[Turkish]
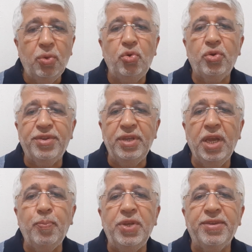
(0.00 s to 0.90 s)
küçük
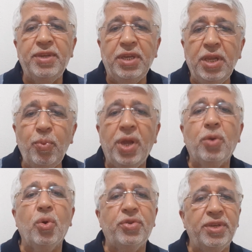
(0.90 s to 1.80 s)
sinek pisliğini bile
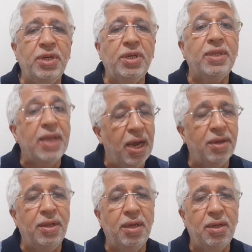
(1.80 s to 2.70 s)
gösterir
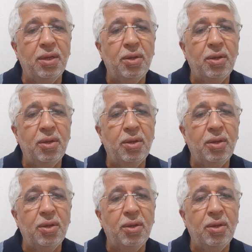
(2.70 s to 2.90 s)
derdi.